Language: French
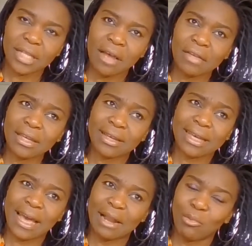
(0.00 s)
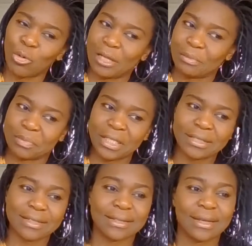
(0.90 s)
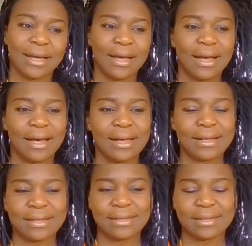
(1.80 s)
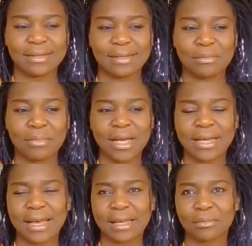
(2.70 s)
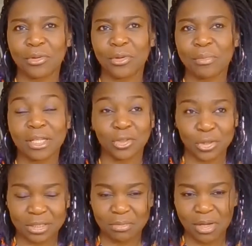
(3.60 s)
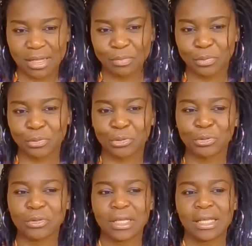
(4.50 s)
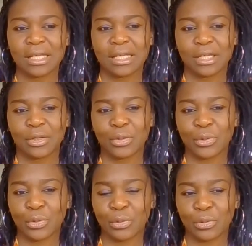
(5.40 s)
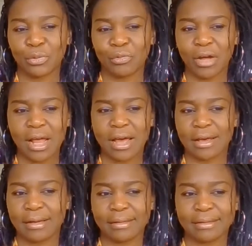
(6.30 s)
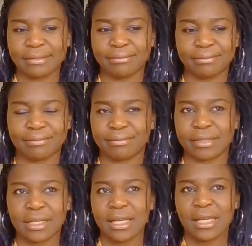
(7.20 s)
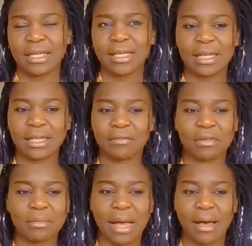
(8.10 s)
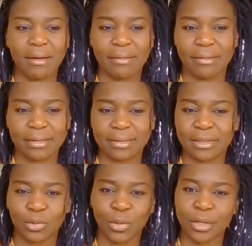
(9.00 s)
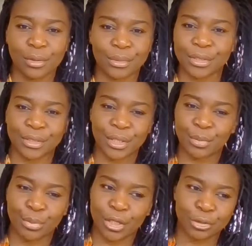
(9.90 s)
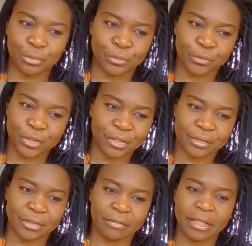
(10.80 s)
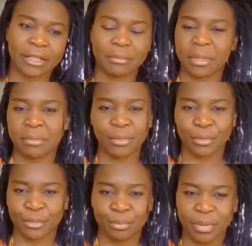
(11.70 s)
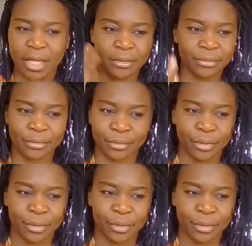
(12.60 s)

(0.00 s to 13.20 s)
avec un calme olympique, euh, m'a carrément, m'a gentiment répondu que voilà, qu'il en avait marre, euh, ses oreilles commençaient un peu à chauffer euh, avec les mêmes plaintes